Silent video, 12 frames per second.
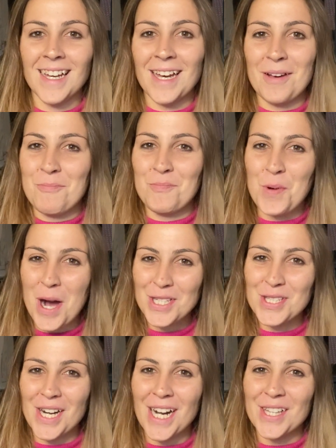
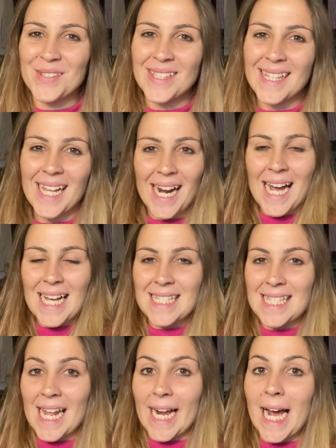Buongiorno a tutti
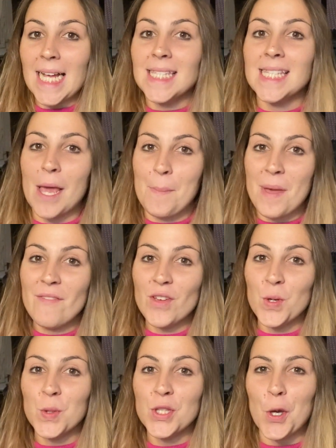ragazzi e ragazzi e
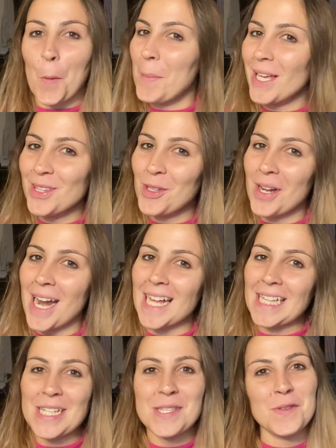benvenuti o
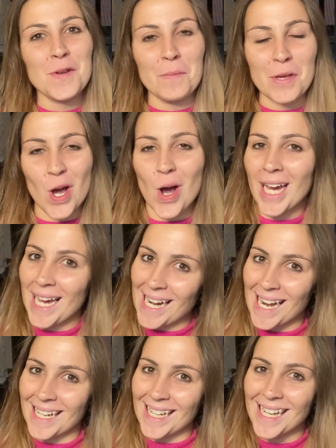bentornati sul mio
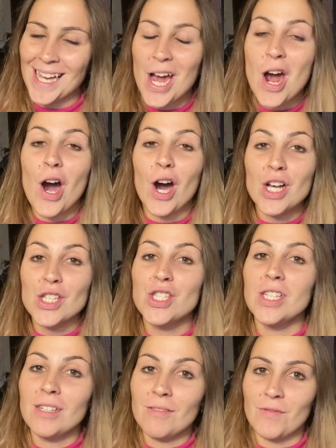canale.
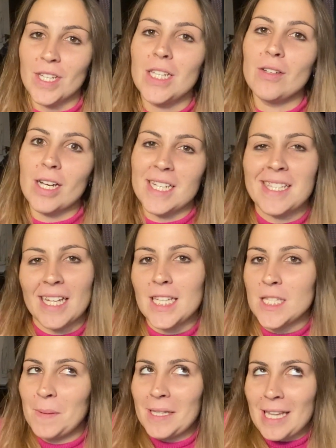Oggi video che state
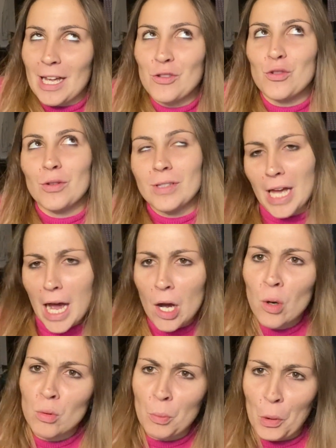aspettando
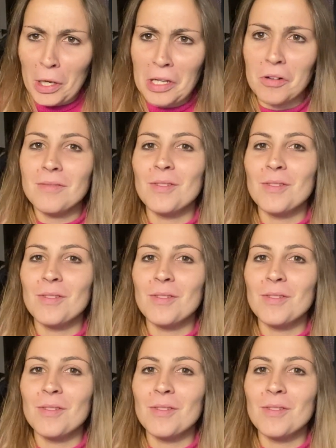da un pochino,